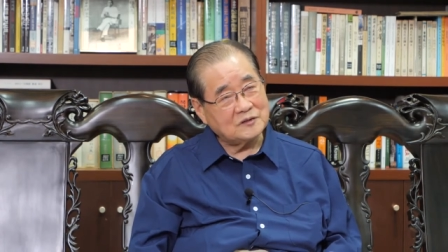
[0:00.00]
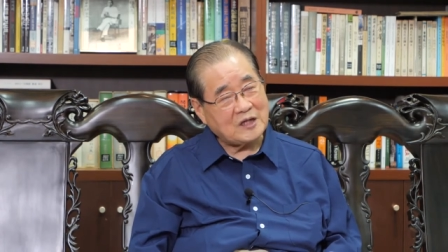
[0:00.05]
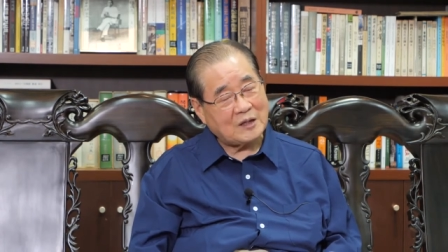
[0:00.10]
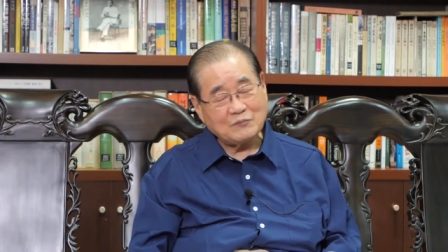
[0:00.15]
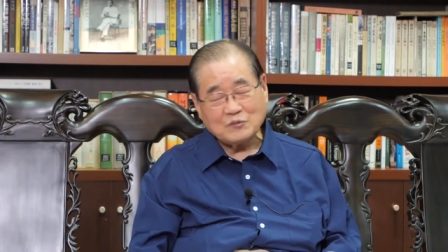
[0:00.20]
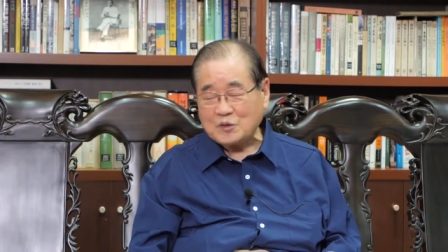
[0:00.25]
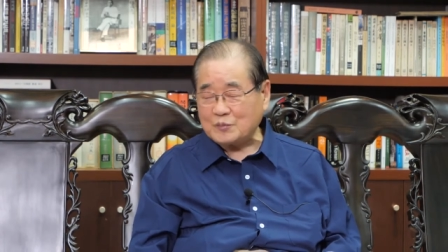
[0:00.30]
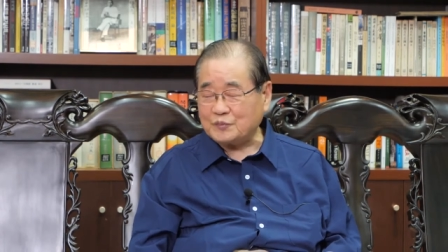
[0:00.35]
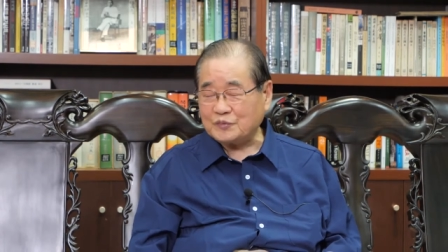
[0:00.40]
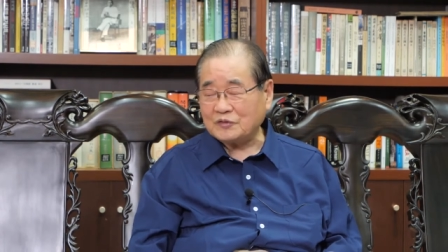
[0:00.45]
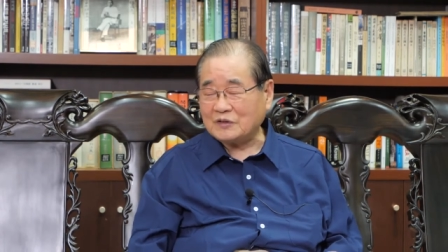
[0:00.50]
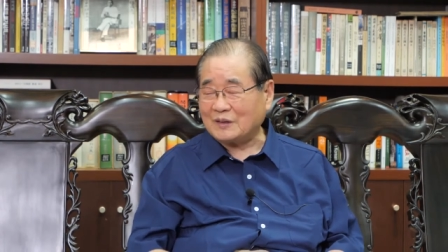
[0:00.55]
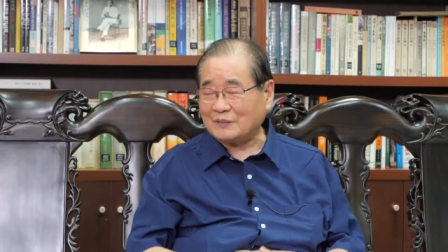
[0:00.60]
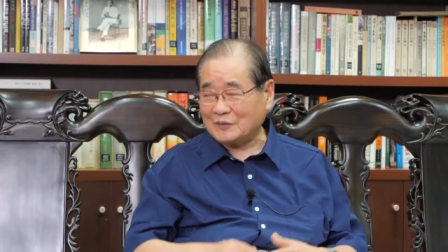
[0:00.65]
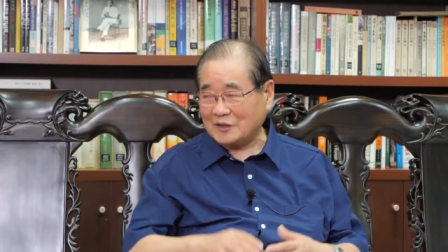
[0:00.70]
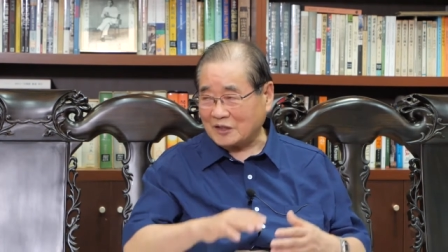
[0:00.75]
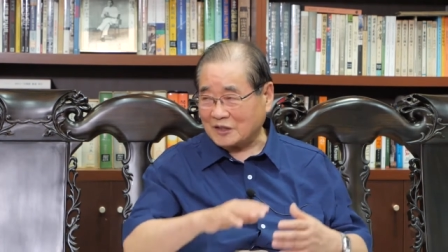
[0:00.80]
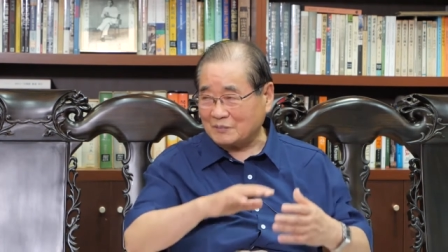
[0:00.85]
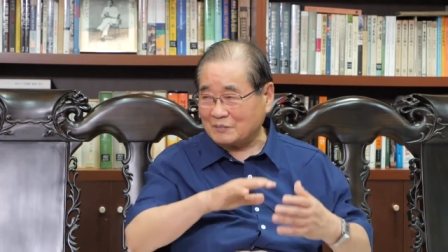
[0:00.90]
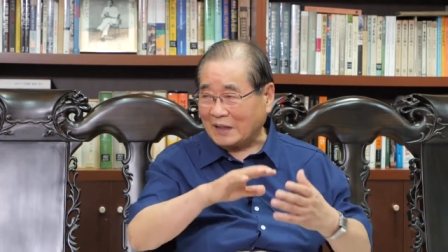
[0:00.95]

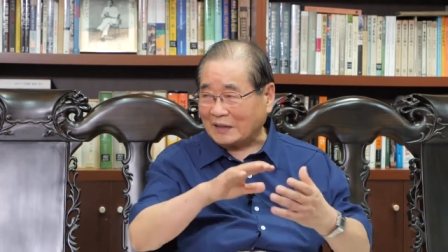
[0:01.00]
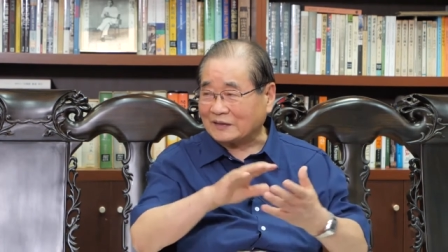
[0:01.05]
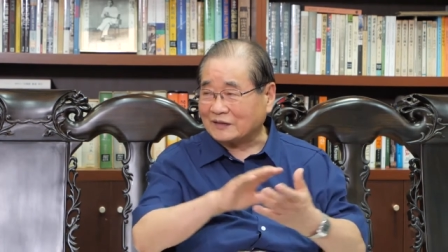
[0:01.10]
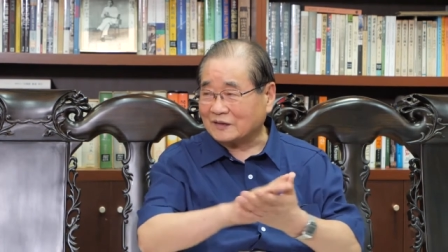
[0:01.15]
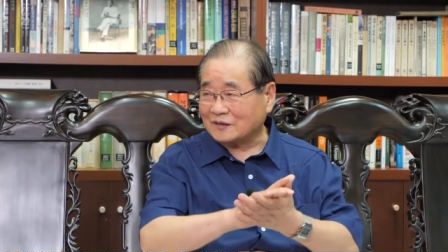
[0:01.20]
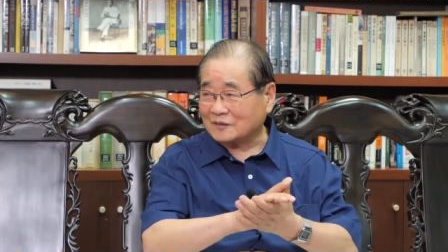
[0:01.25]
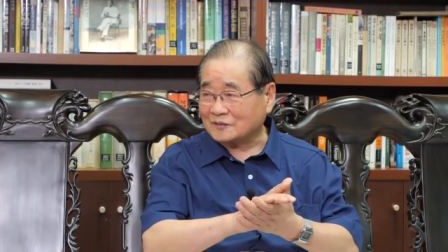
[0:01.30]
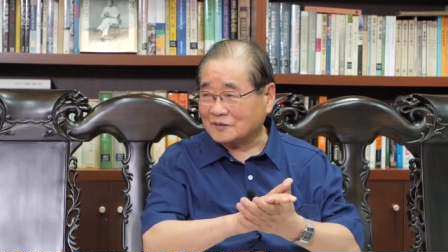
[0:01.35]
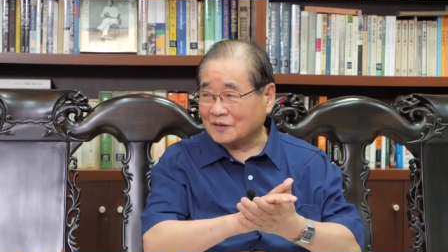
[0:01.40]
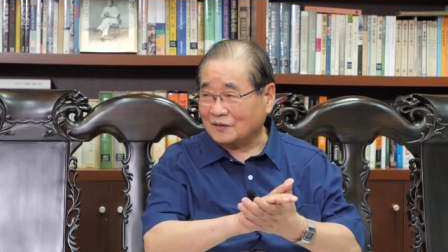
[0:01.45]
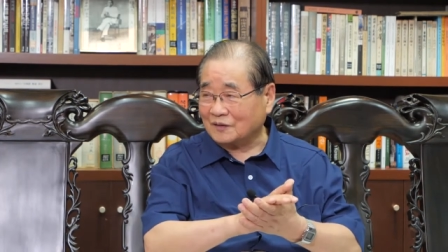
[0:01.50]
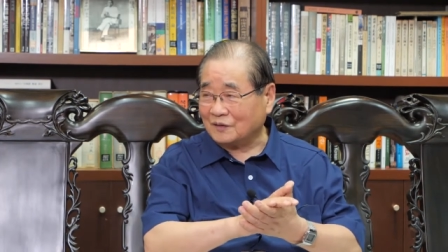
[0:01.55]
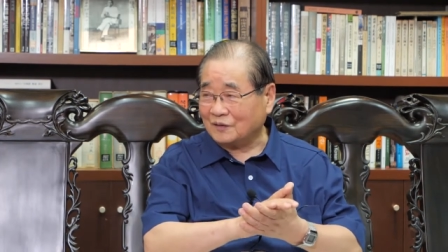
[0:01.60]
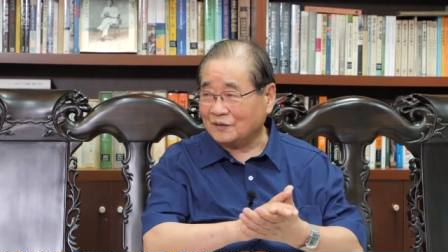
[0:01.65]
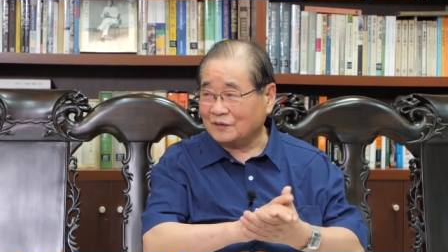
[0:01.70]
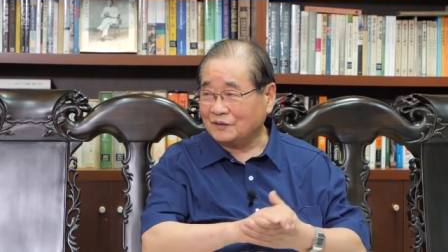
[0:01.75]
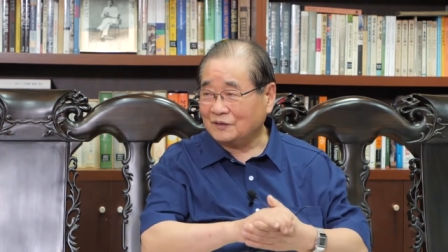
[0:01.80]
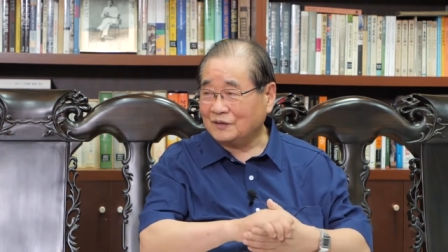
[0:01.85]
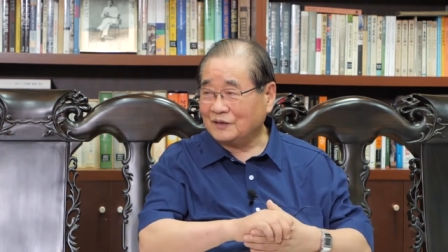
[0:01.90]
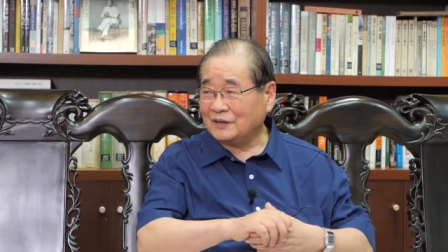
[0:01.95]
30분간 이렇게
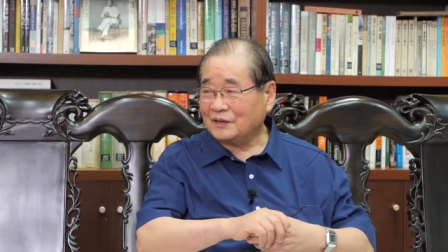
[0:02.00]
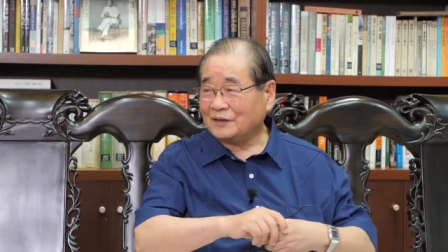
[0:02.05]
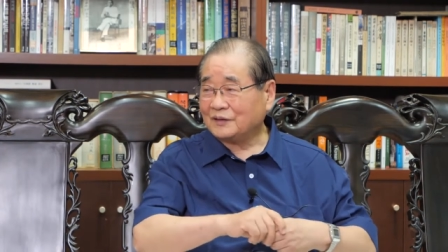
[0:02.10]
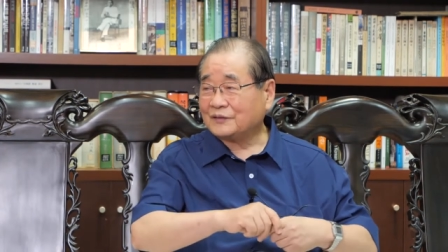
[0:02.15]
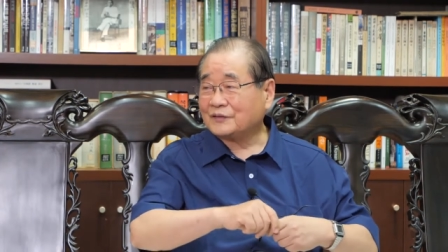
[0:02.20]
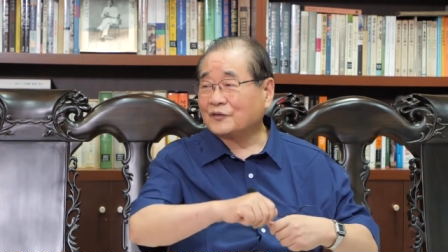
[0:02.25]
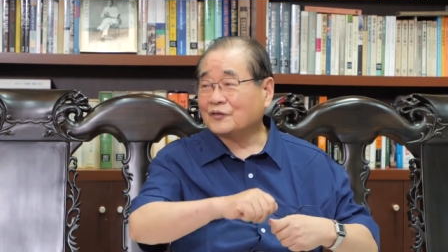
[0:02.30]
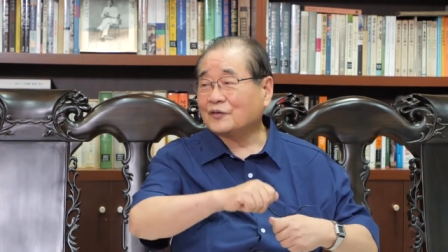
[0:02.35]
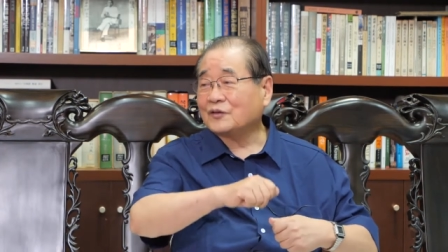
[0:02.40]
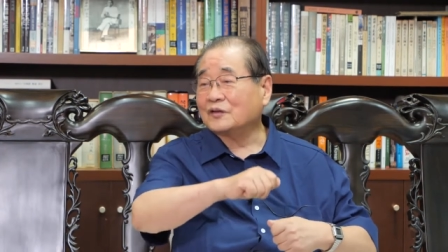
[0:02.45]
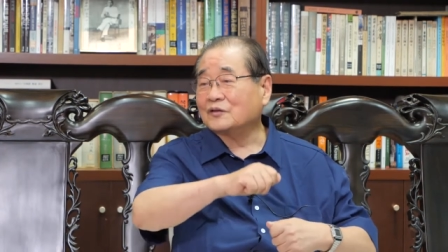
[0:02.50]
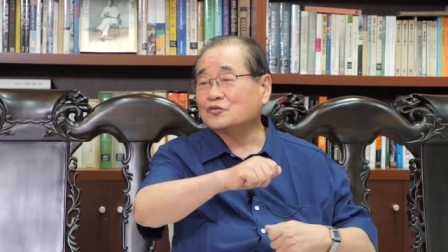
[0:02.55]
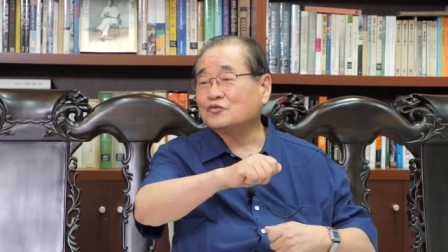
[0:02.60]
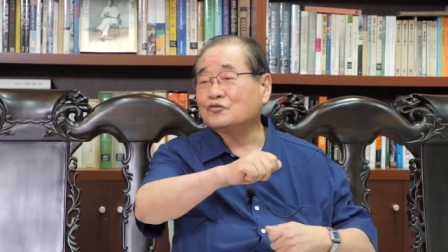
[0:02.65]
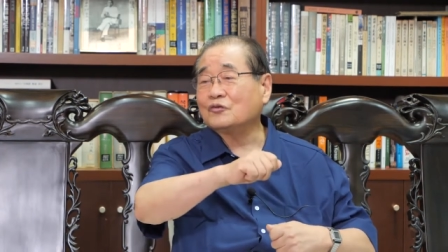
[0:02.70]
만들어서 어.